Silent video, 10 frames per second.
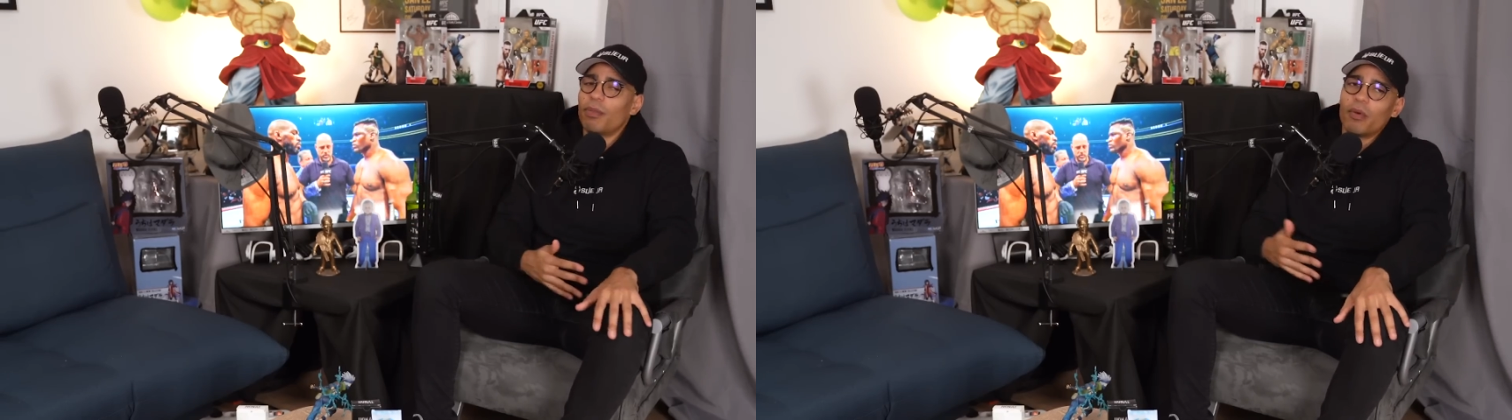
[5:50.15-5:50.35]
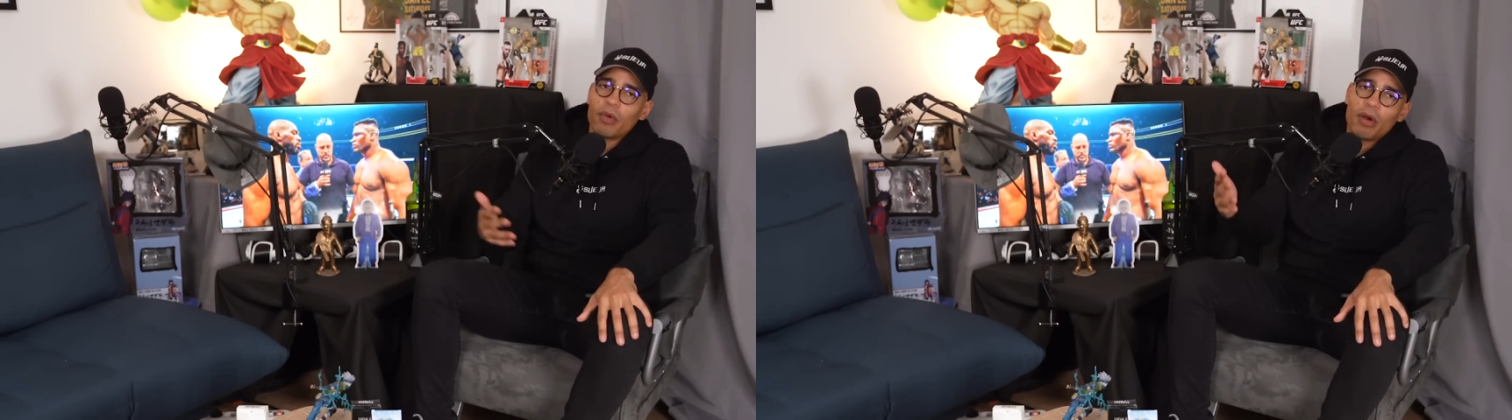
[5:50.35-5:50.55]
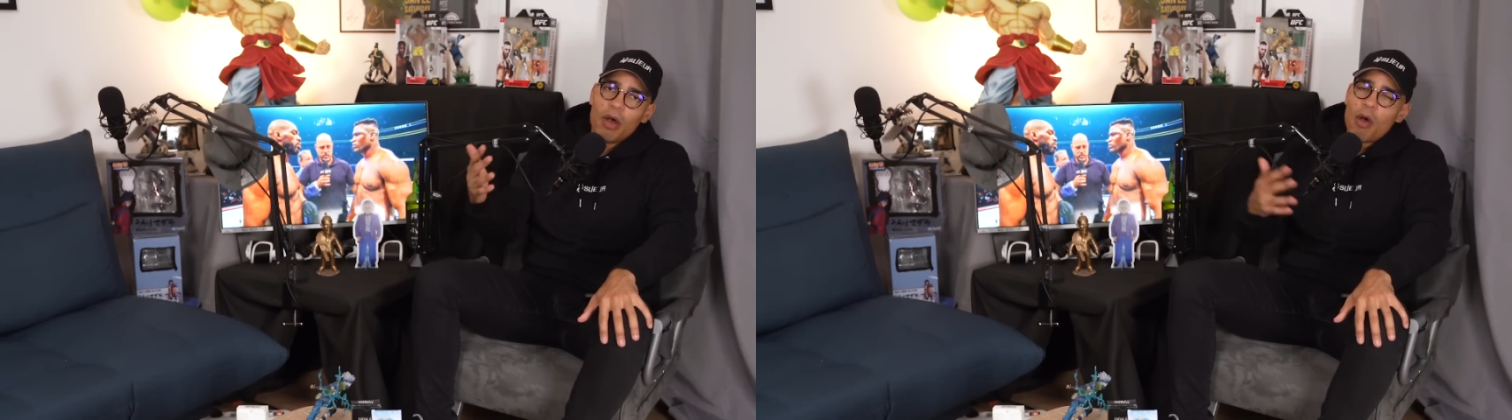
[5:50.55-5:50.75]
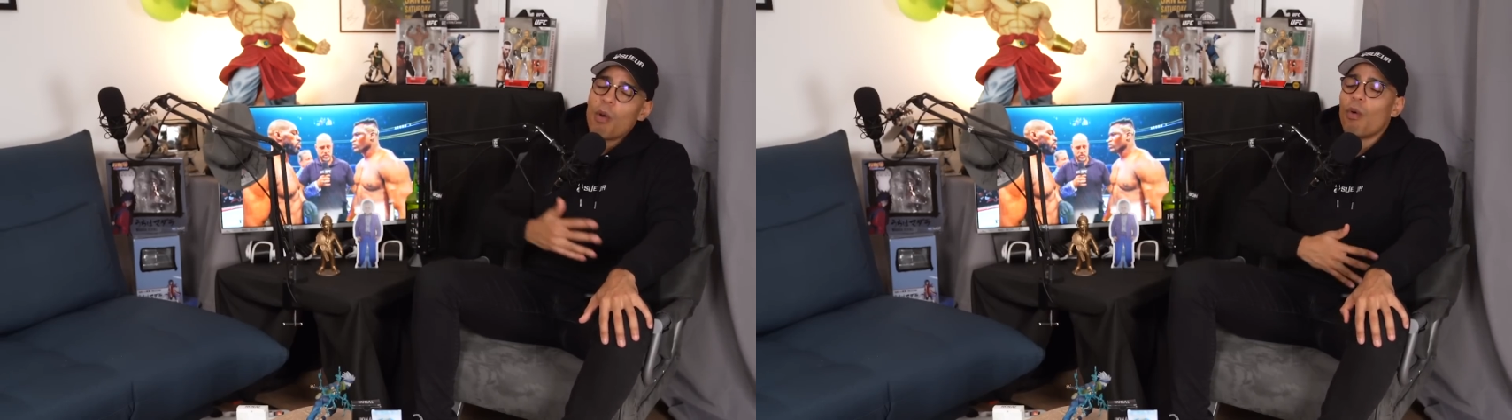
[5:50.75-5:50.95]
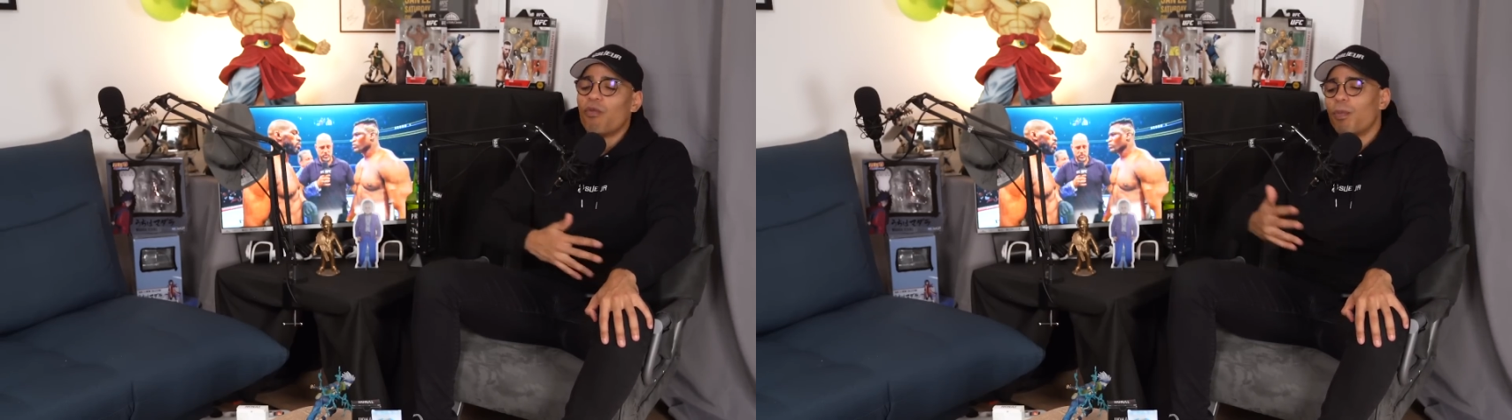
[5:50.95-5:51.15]
power,
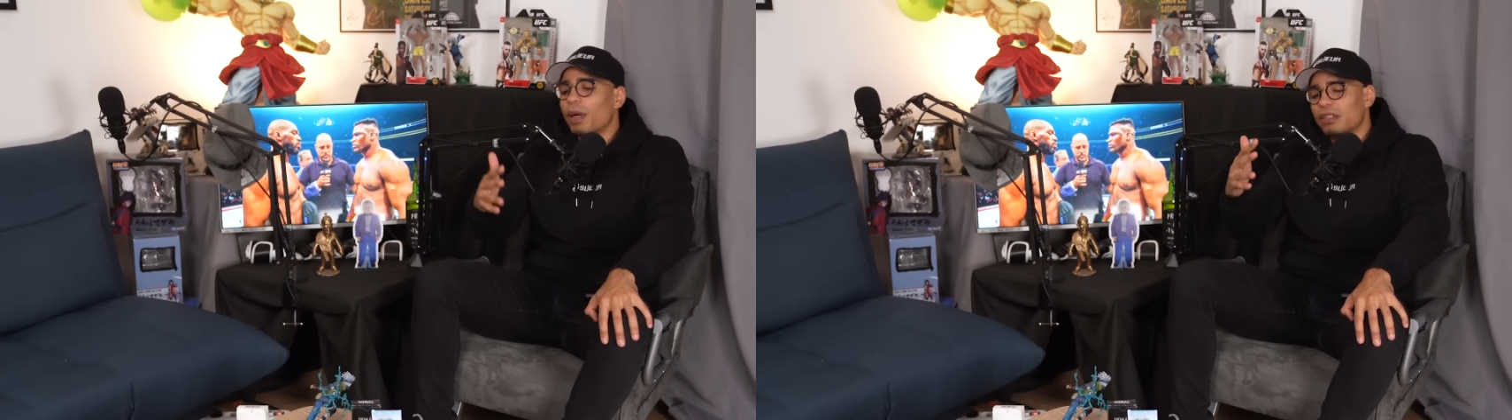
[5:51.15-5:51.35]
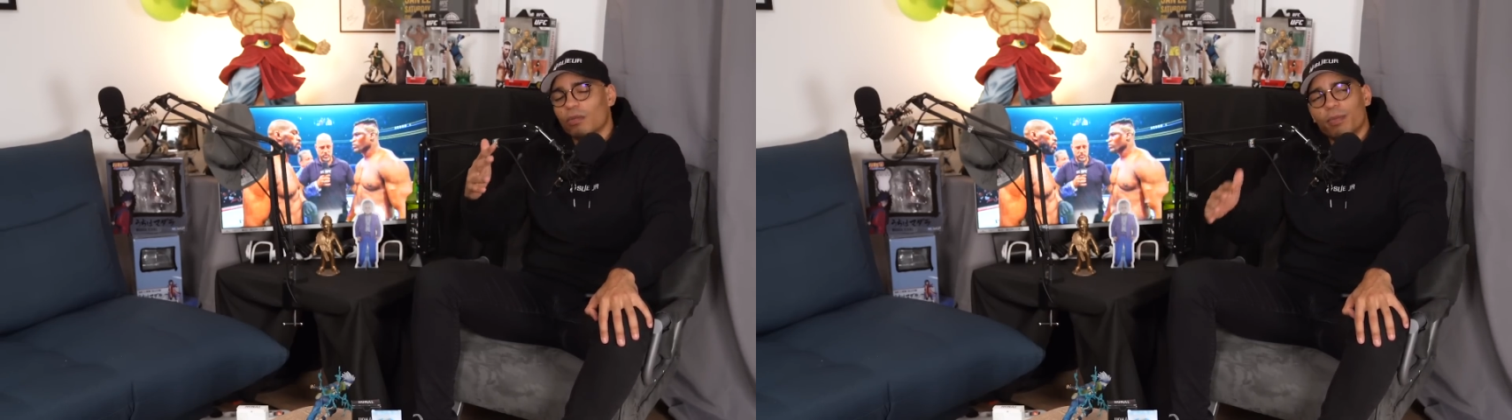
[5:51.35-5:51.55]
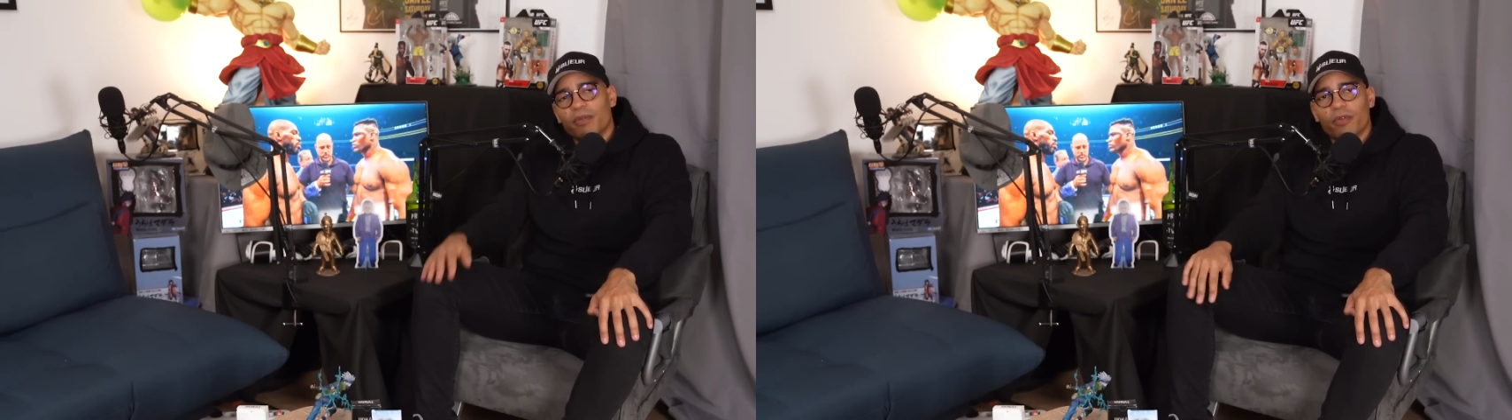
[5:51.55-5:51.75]
on vous présente pas